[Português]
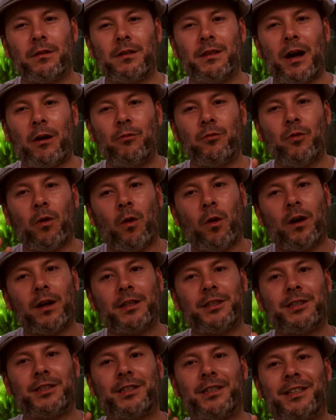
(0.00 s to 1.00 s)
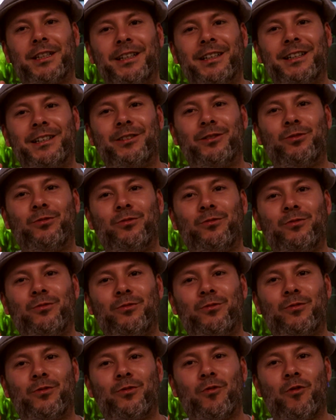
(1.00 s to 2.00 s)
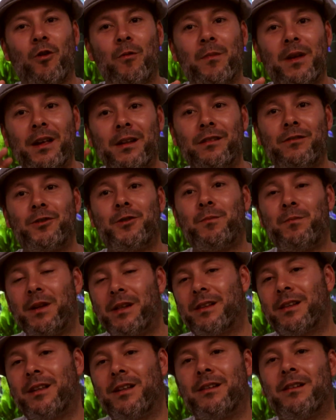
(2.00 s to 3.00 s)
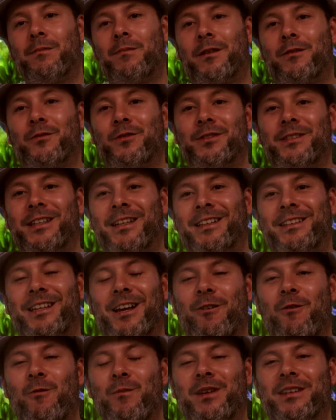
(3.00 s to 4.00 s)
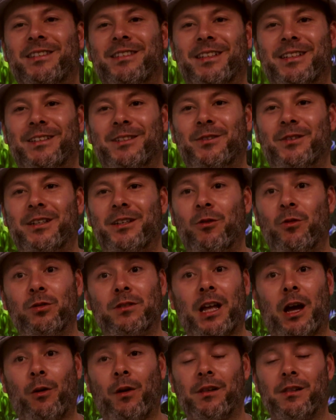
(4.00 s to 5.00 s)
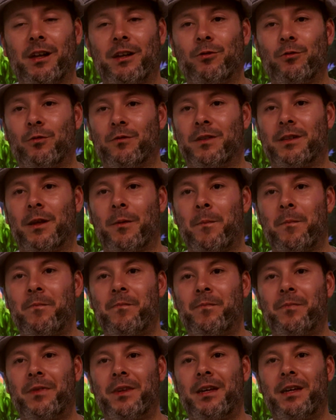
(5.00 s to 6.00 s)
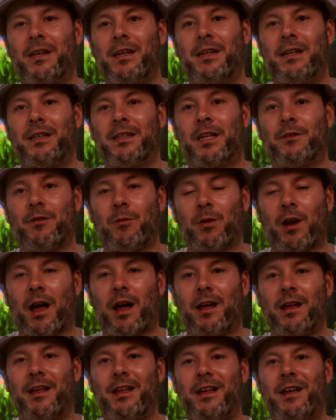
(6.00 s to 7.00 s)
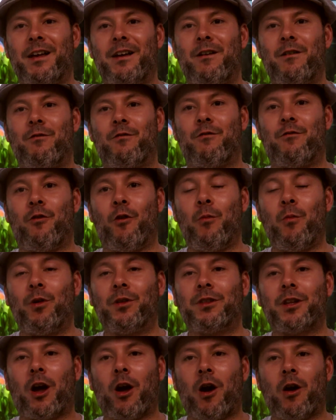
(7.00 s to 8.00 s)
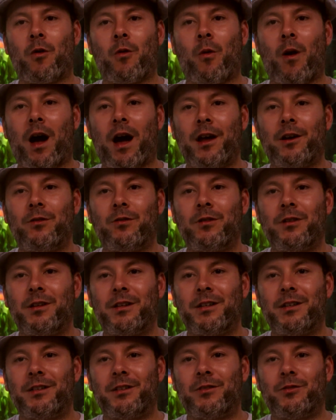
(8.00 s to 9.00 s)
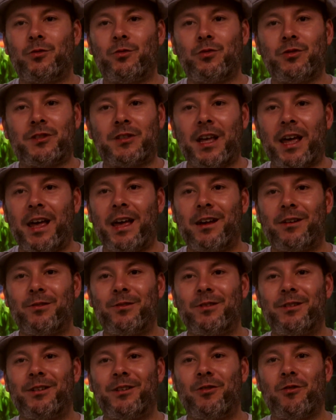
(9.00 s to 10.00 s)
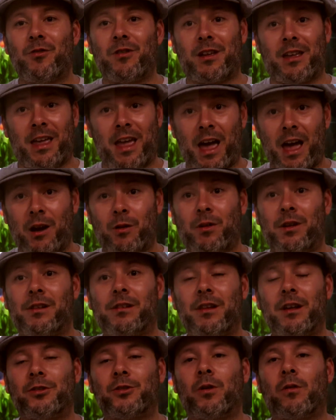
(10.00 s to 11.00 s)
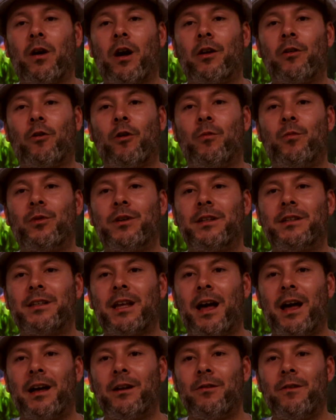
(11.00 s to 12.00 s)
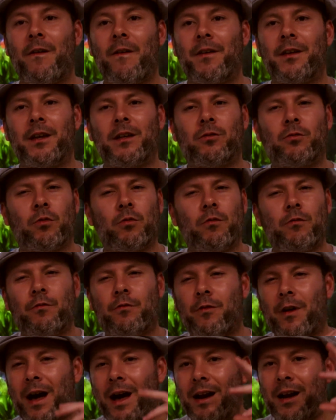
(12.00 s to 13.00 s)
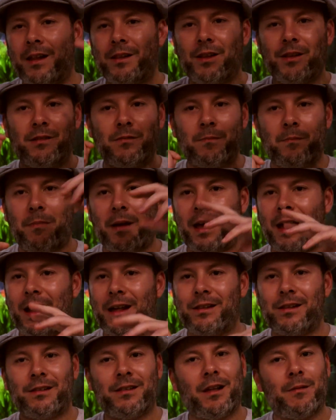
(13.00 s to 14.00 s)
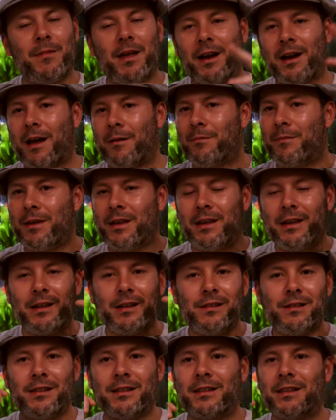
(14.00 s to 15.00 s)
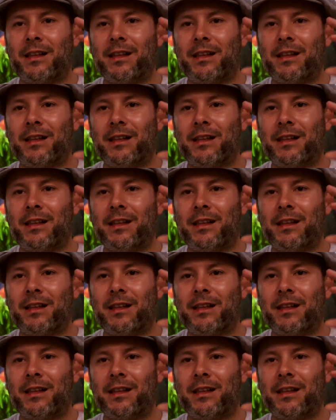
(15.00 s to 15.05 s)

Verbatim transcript: dar um norte de um começo de pesquisa para você que está começando aí ou está com essa dúvida. Então vamos lá. Vou montar um aquário do zero quero que seja o aquário comunitário e tô com várias espécies na minha cabeça e